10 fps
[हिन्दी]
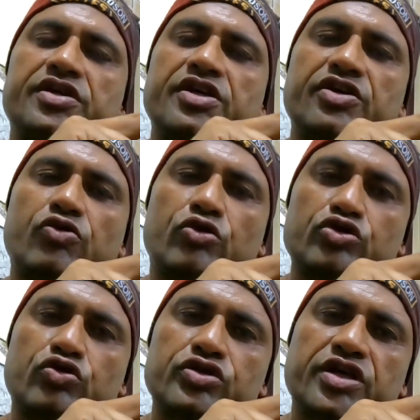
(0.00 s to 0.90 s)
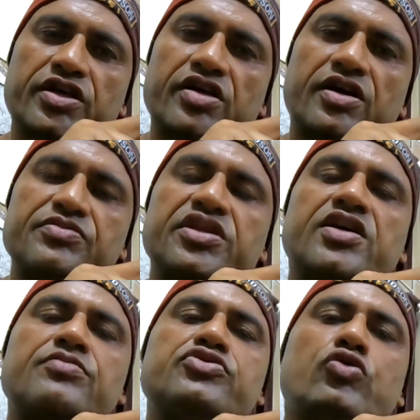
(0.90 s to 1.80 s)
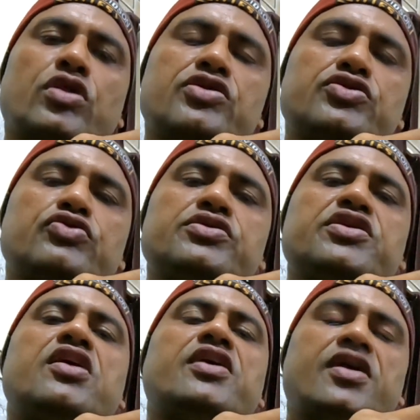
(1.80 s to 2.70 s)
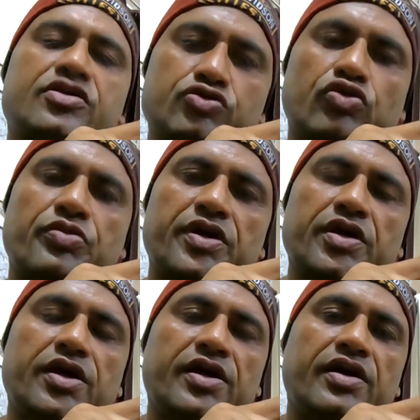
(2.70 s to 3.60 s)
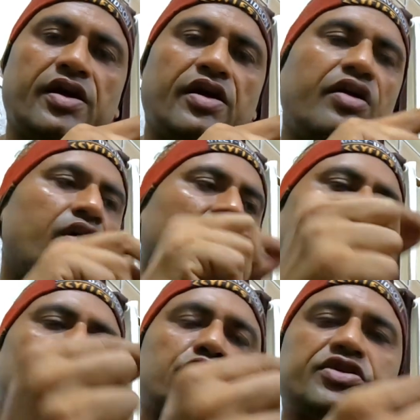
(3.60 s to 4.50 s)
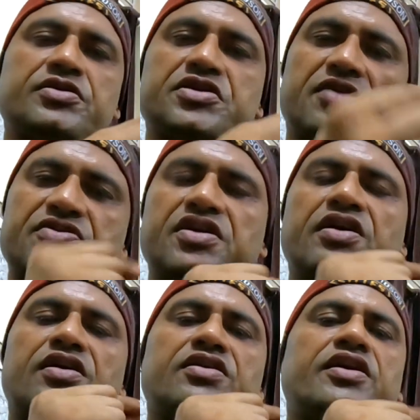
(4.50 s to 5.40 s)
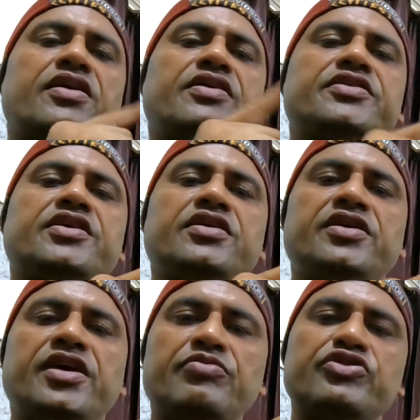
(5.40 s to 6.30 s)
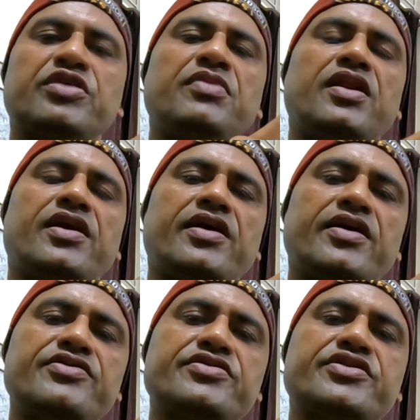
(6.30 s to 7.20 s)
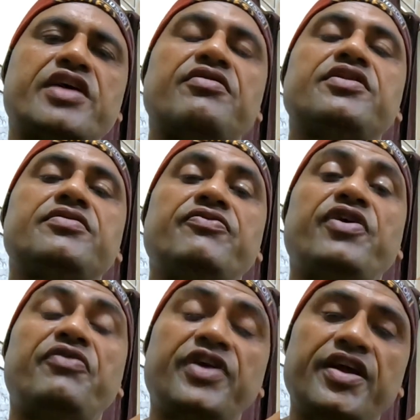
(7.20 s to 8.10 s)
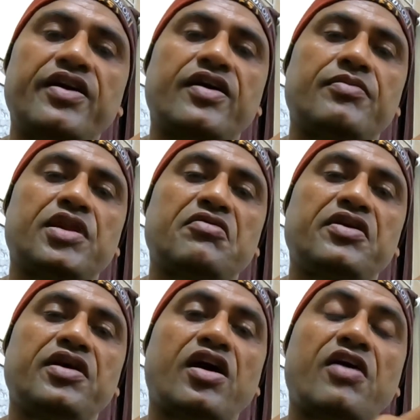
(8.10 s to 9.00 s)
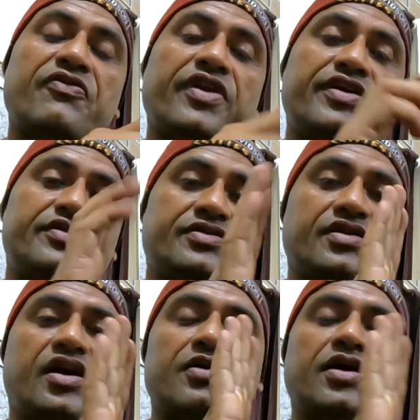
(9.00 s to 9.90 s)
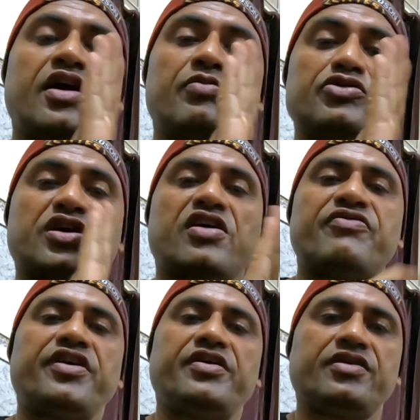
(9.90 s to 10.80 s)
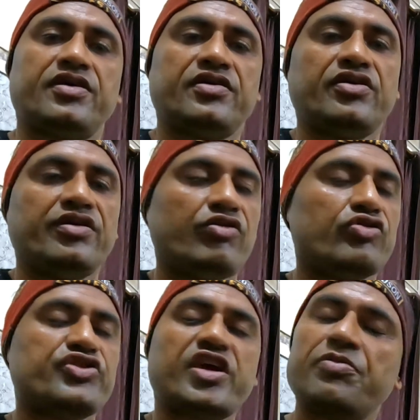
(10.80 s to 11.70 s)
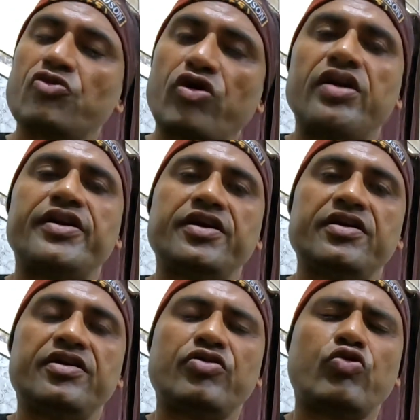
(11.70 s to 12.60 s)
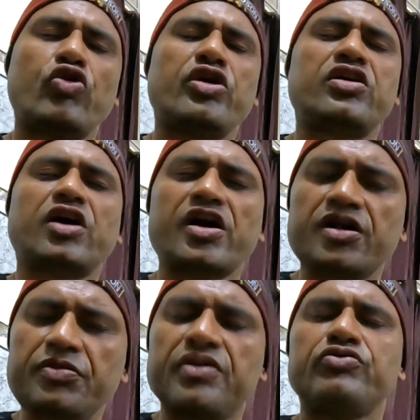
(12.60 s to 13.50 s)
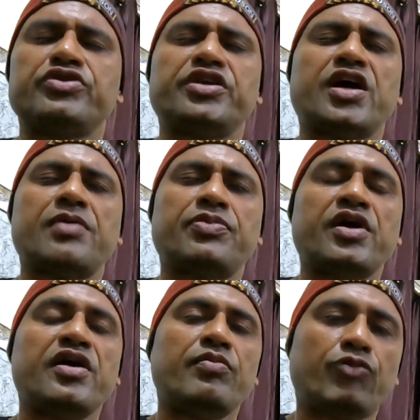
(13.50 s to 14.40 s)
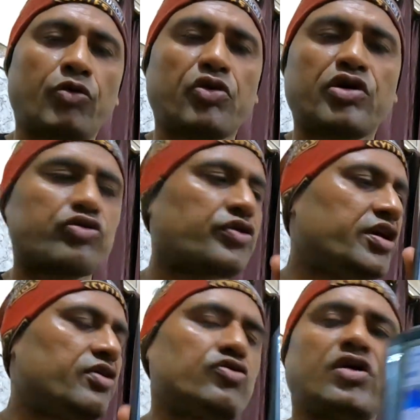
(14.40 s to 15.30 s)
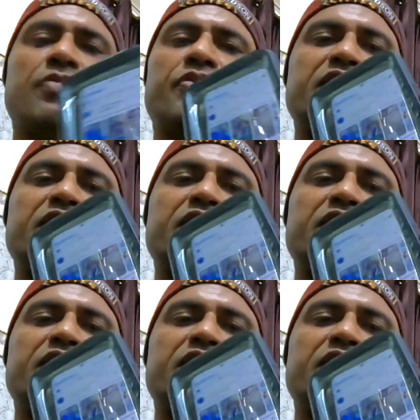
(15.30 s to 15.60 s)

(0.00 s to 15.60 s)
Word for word: इसकी कॉस्ट हो जाएगी कम से कम सोलह सौ से अठारह सौ रुपये अगर वो सिर्फ स्टिकर हटाने से ये मुझे मिला है सेवन फिफ्टी का मतलब कि हाफ रेट ऑलमोस्ट हाफ रेट का और सेम क्वालिटी कोई कहीं भी कुछ नहीं आप बोबो रख दो ये रख दो आप